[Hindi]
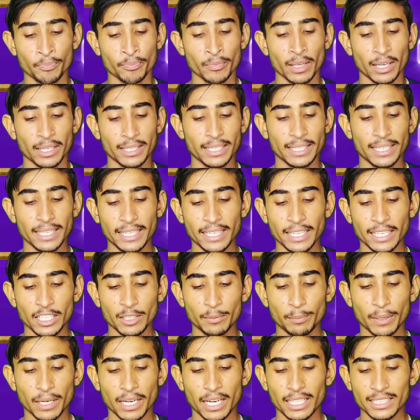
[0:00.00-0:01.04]
ये देखिए
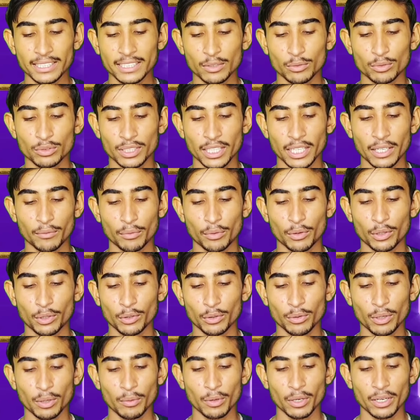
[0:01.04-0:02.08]
इस प्रकार से कुछ एक
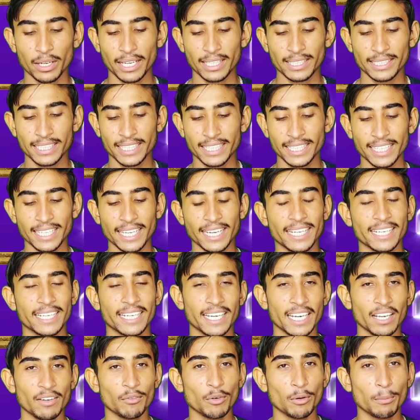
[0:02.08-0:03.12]
फ़ोटो है वो कैसे क्रिएट
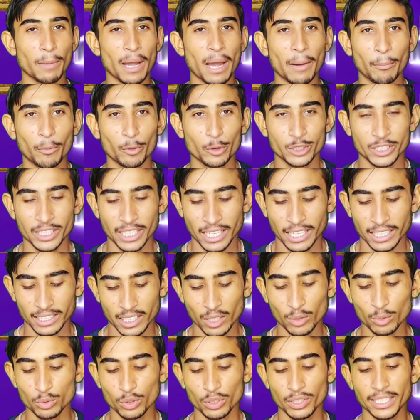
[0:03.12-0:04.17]
करें वो मैं आपको
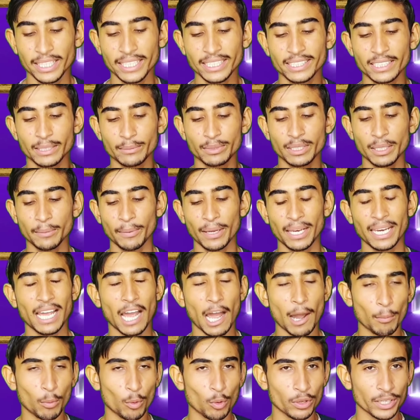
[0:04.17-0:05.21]
सिखाता हूँ तो देखिए सबसे पहले
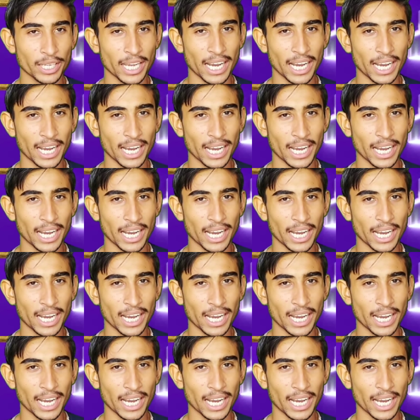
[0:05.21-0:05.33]
आपको क्या